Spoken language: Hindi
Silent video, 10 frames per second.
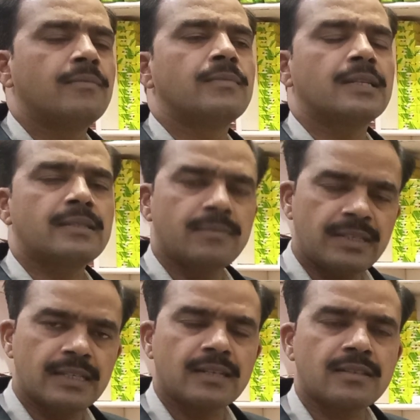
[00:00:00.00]
दस से
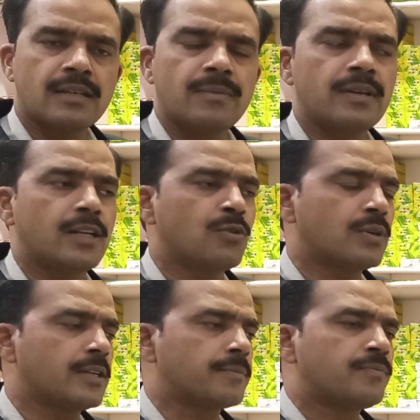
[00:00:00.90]
बीस हज़ार का सामान ले
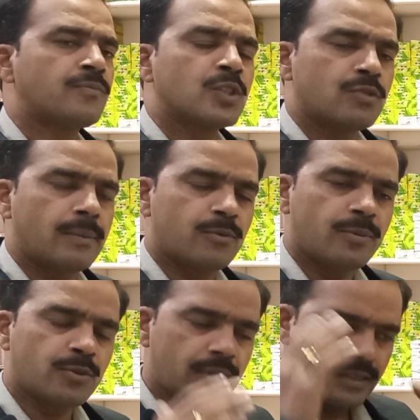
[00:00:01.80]
लोगे तो आपको
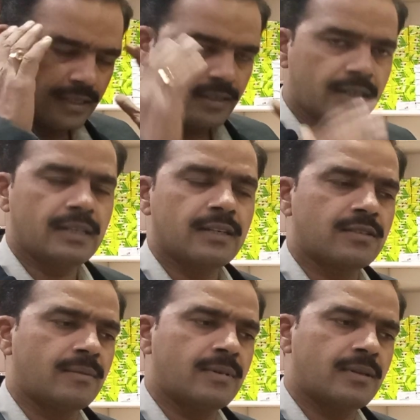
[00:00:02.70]
भी थोड़ा टेंशन रहेगा
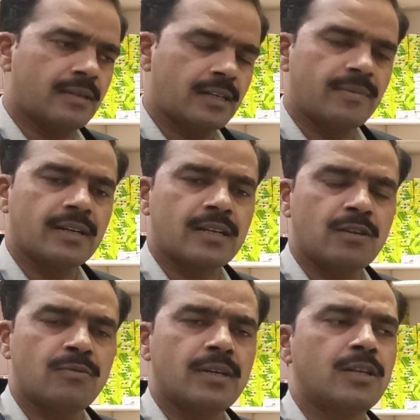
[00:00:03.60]
सामान घर में रखा
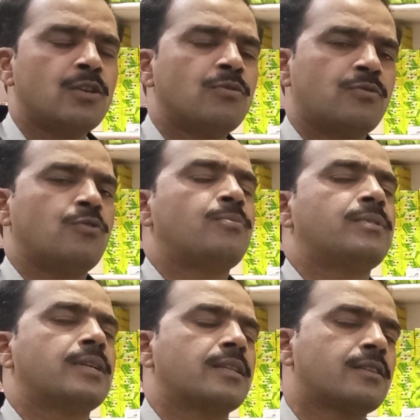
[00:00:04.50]
हुआ है तो ज़्यादा
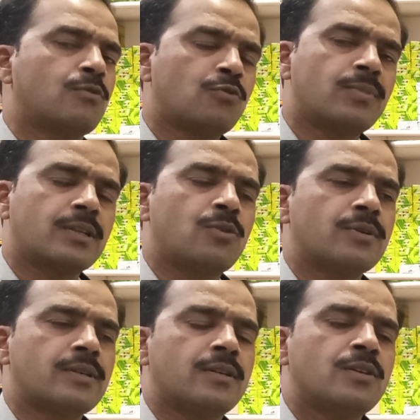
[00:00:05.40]
से ज़्यादा लोगों को
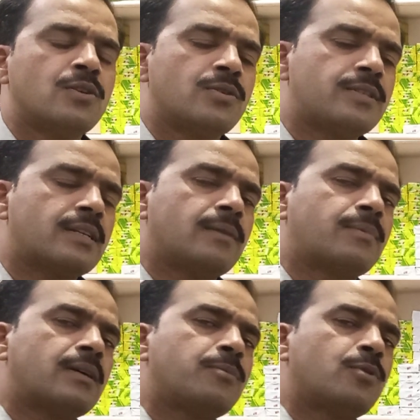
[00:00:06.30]
बताओगे इस तरह
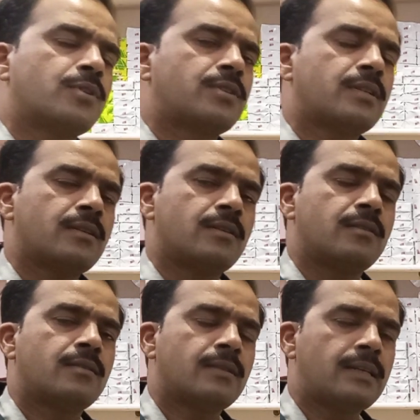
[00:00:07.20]
आपका बहुत अच्छे
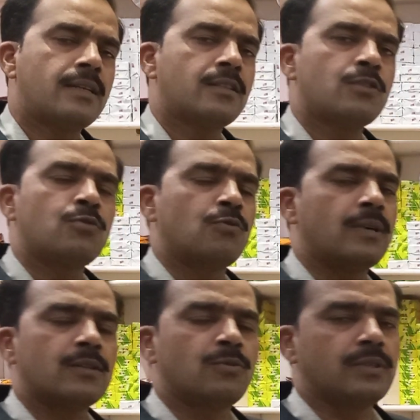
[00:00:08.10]
तरीके से
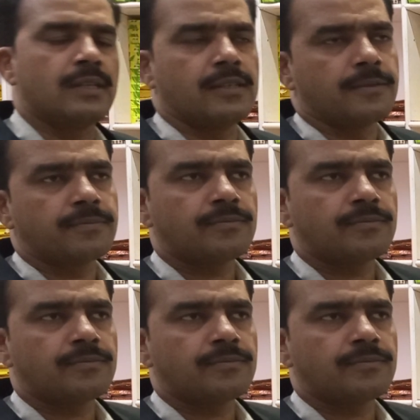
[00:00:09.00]
शुरुआत हो जाएगा